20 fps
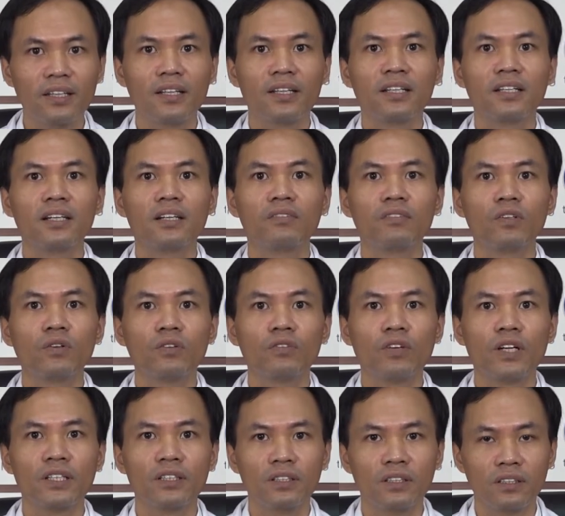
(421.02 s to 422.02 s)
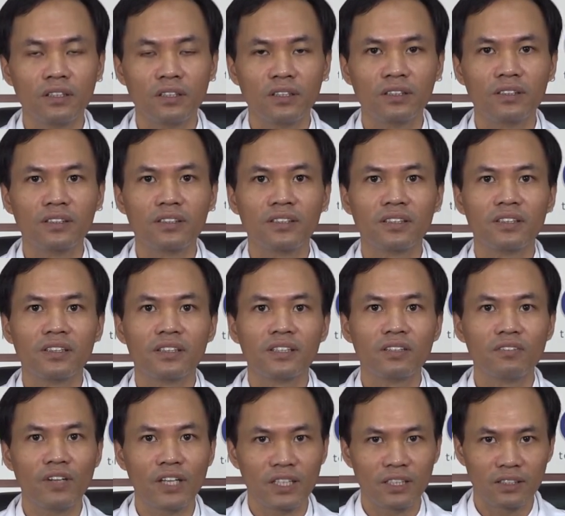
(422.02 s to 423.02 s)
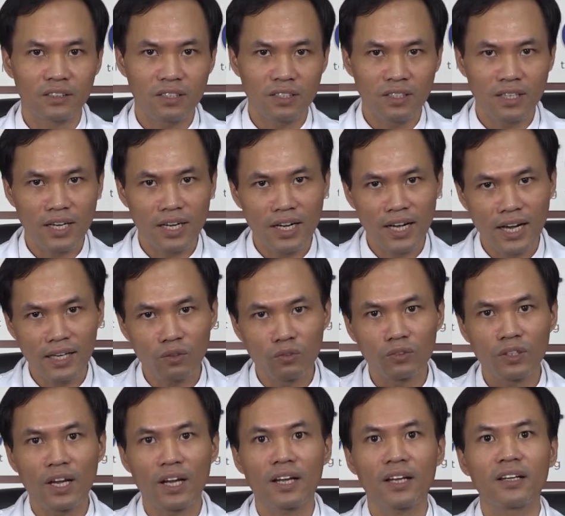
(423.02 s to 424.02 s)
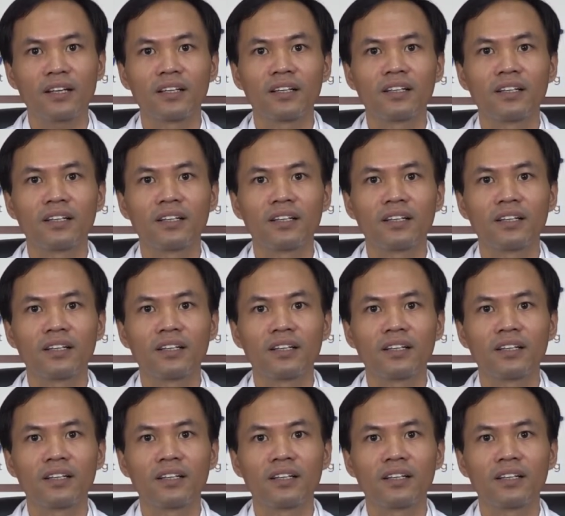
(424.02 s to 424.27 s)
định lượng virus về dưới ngưỡng. Như vậy chức năng gan chúng ta